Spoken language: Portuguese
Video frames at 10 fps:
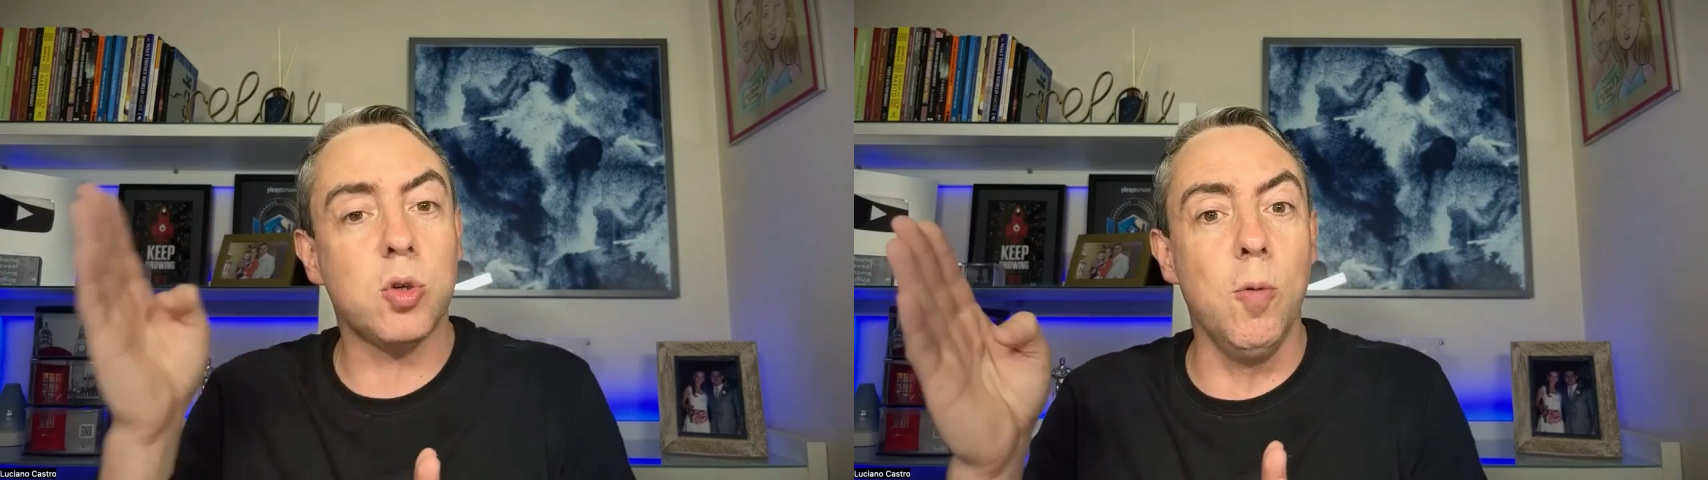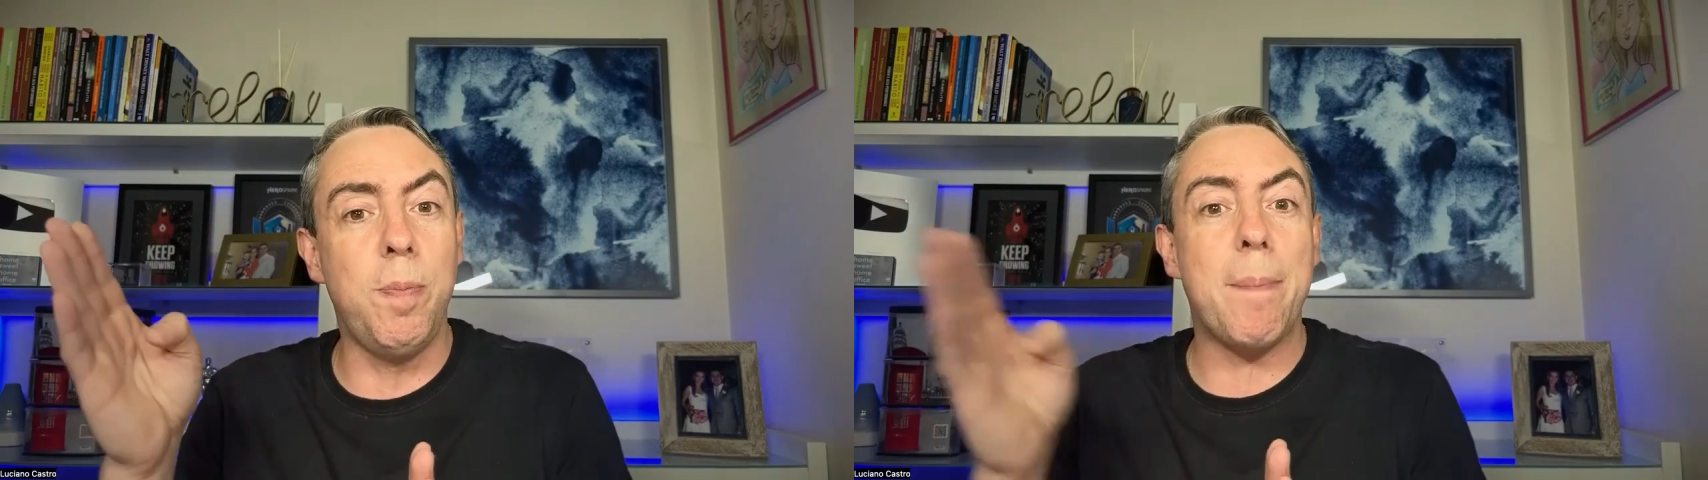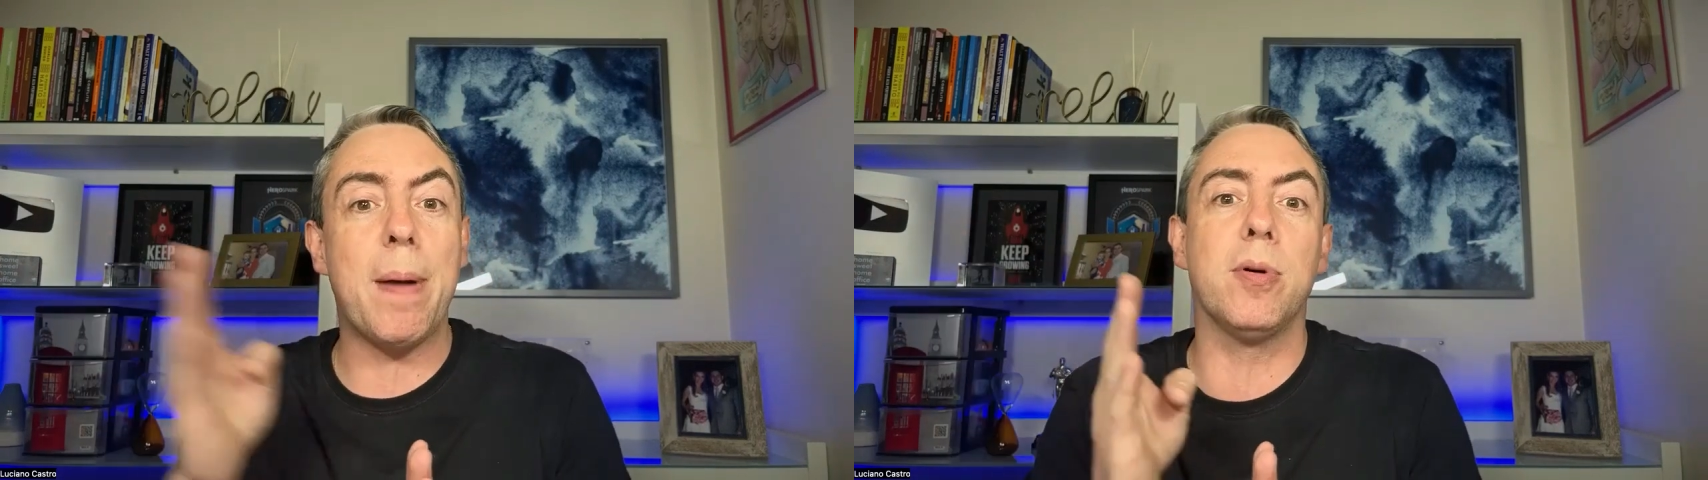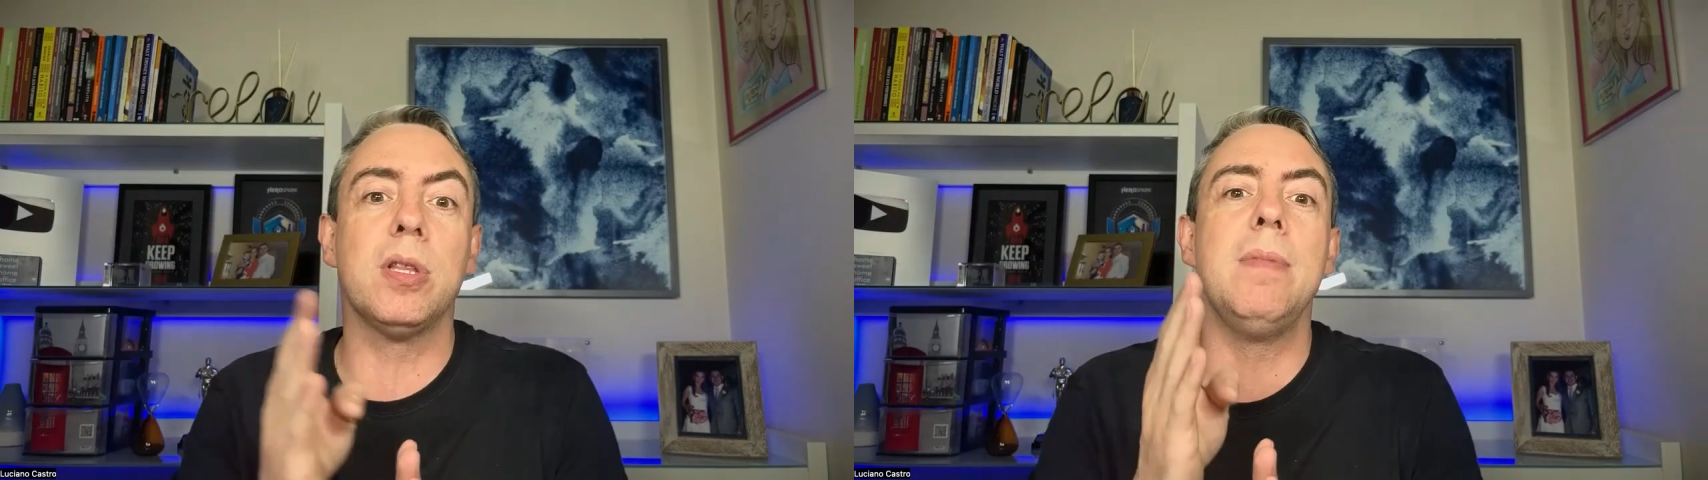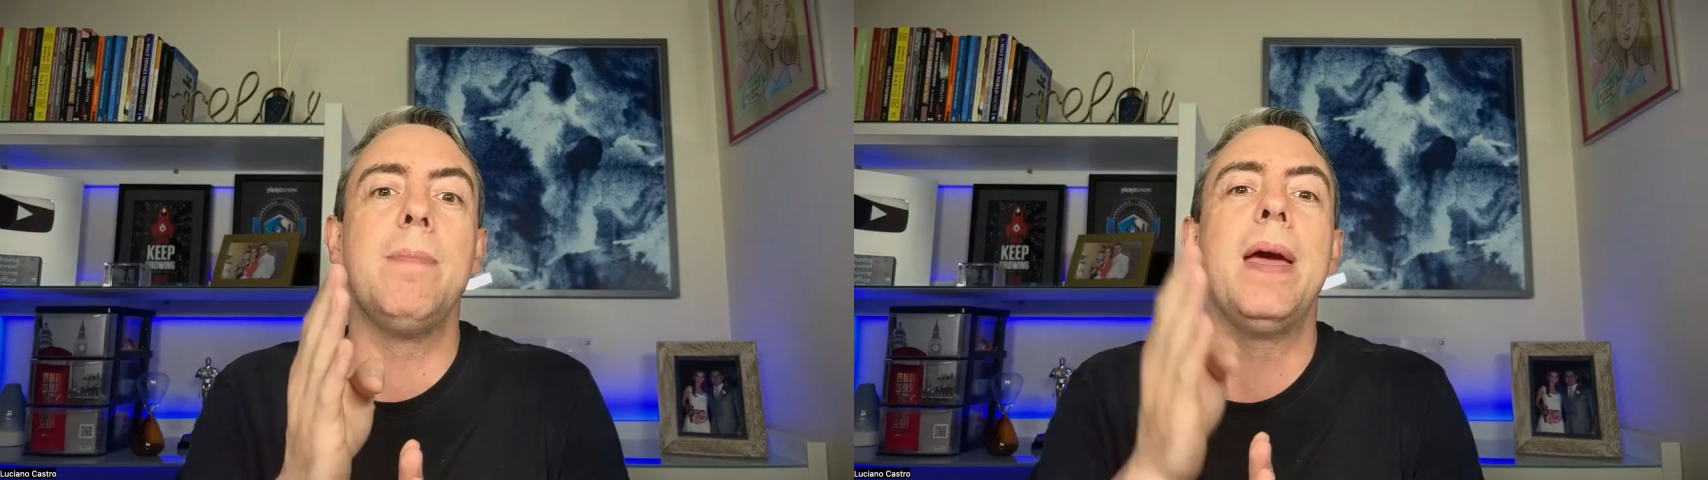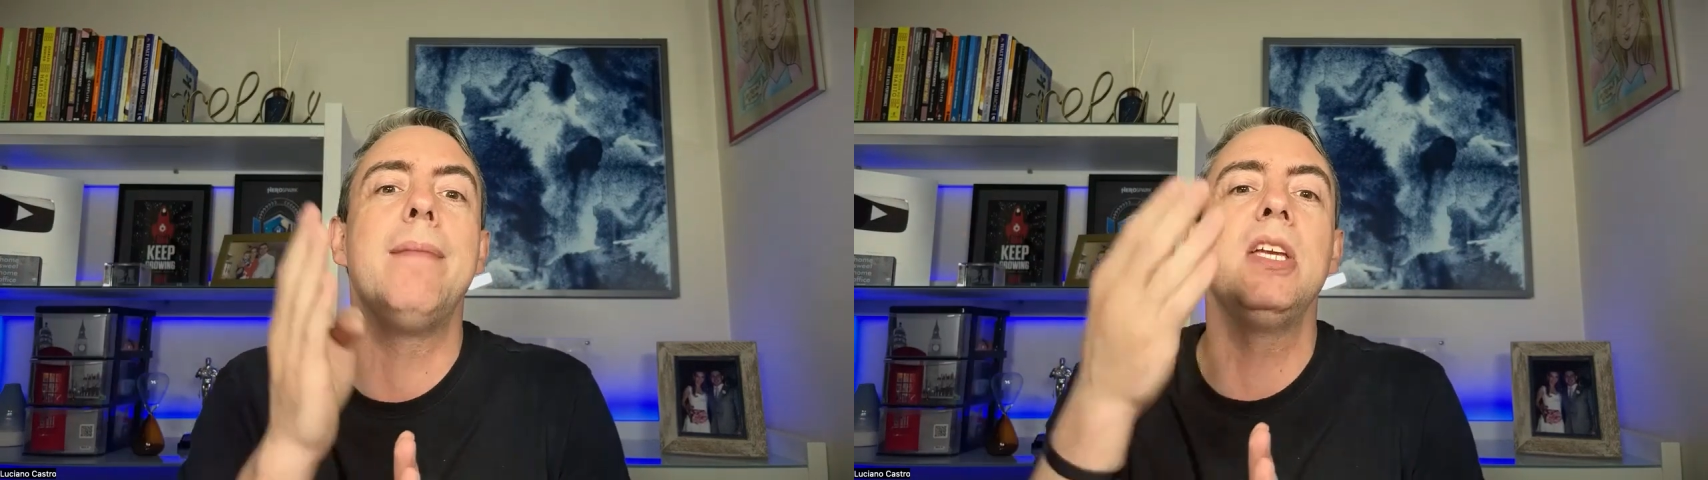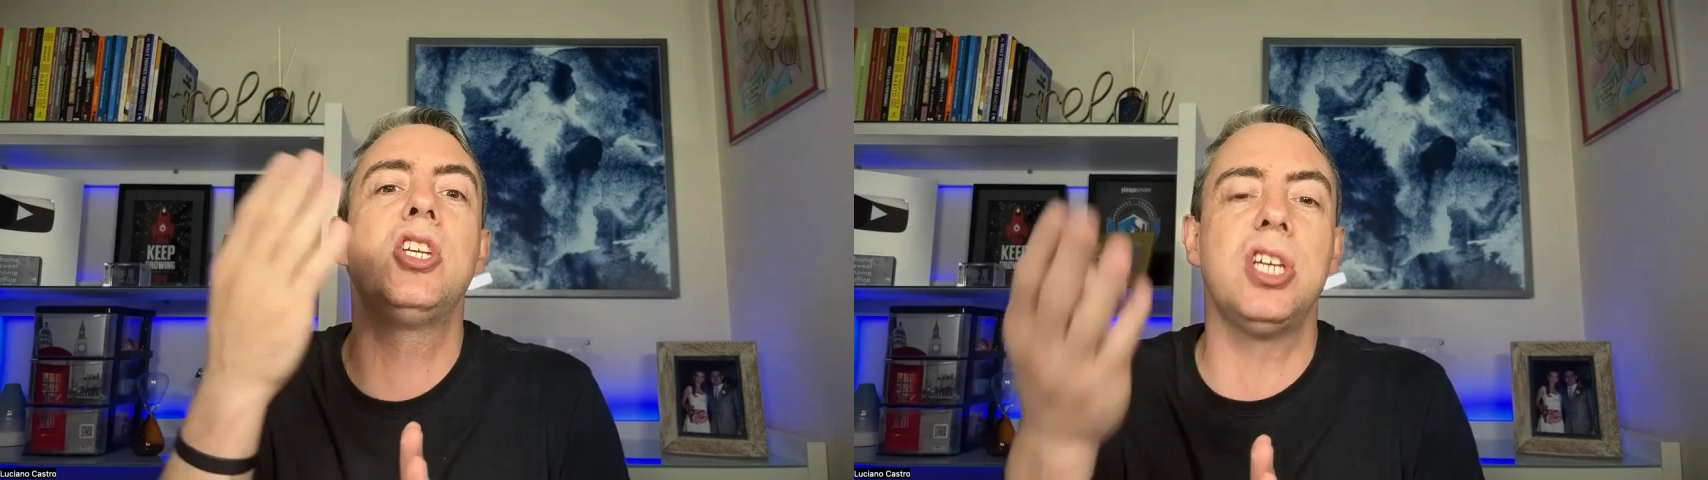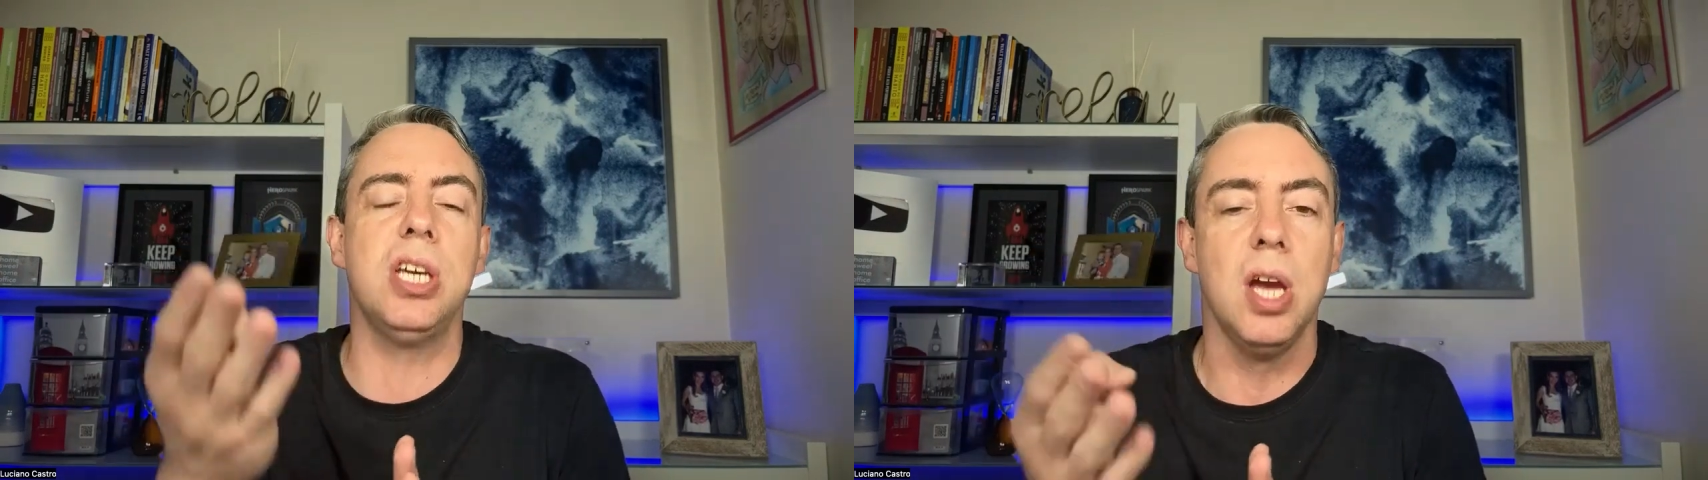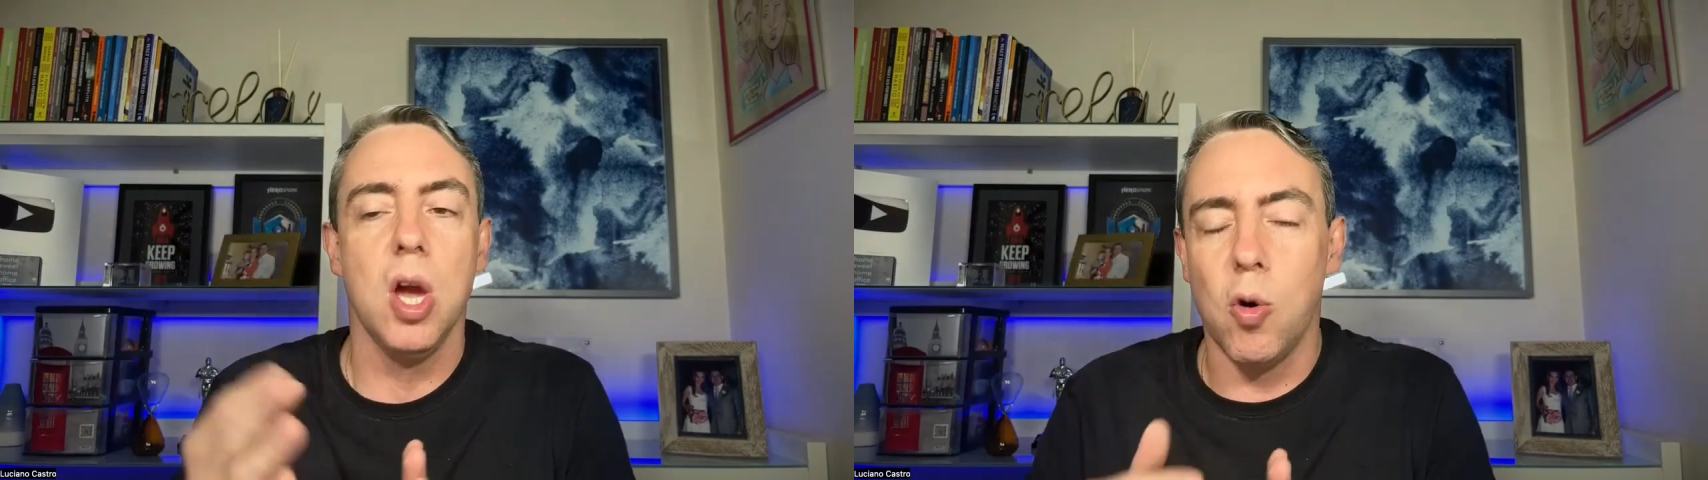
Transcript: culpa para poder me permitir